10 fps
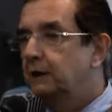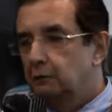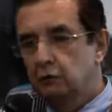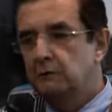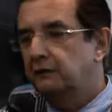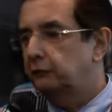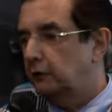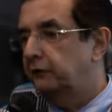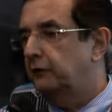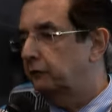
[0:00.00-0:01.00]
numa
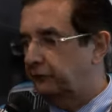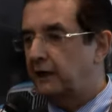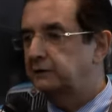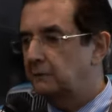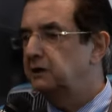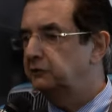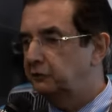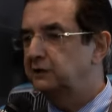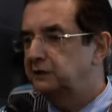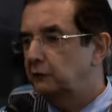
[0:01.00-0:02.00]
situação certamente
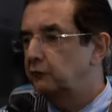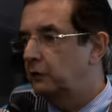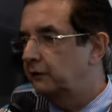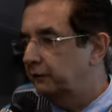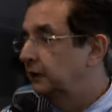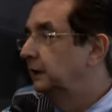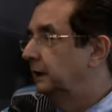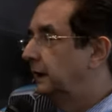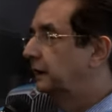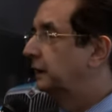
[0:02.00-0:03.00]
vantajosa
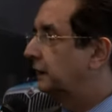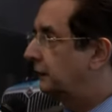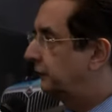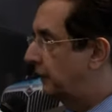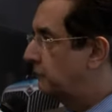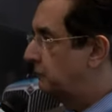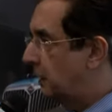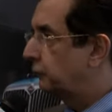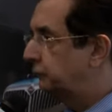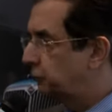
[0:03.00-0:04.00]
em relação
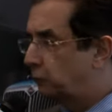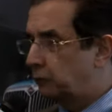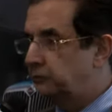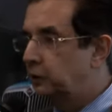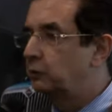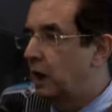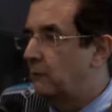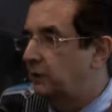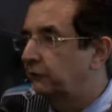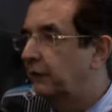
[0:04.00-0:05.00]
aos new
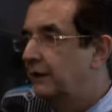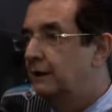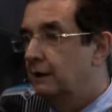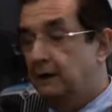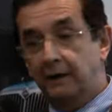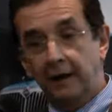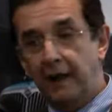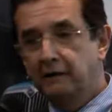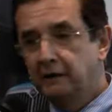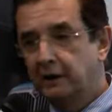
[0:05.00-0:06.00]
newcomers.
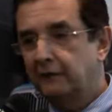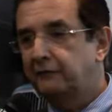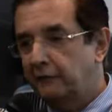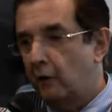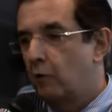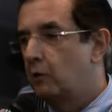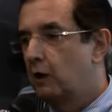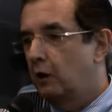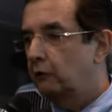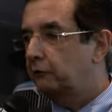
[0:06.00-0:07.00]
Em relação
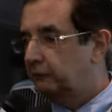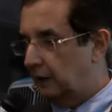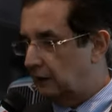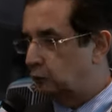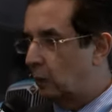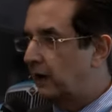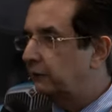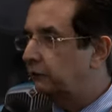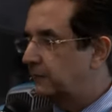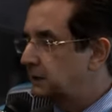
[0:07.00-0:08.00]
aos
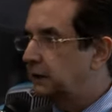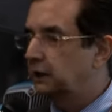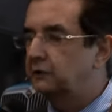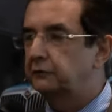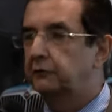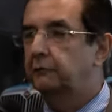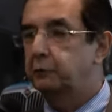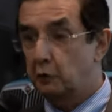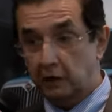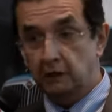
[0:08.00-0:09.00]
atuais fabricantes,
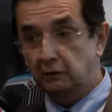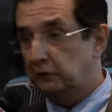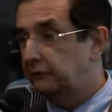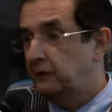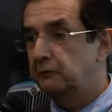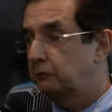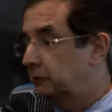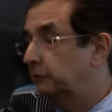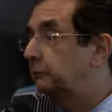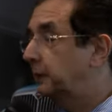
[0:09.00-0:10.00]
por quem nós temos um
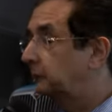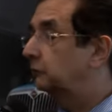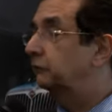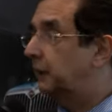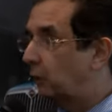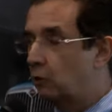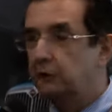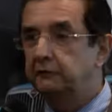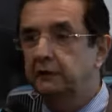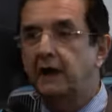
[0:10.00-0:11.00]
respeito
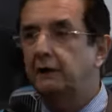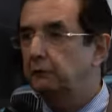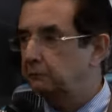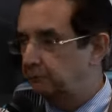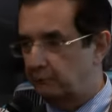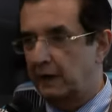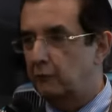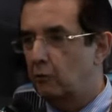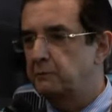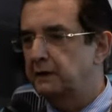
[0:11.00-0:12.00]
extraordinário pela
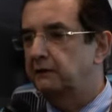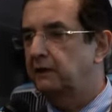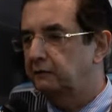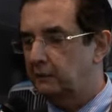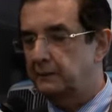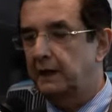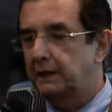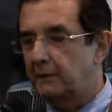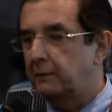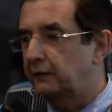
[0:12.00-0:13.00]
competência, pela
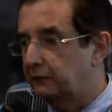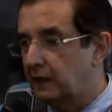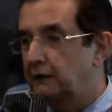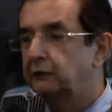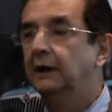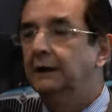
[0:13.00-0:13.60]
capacidade,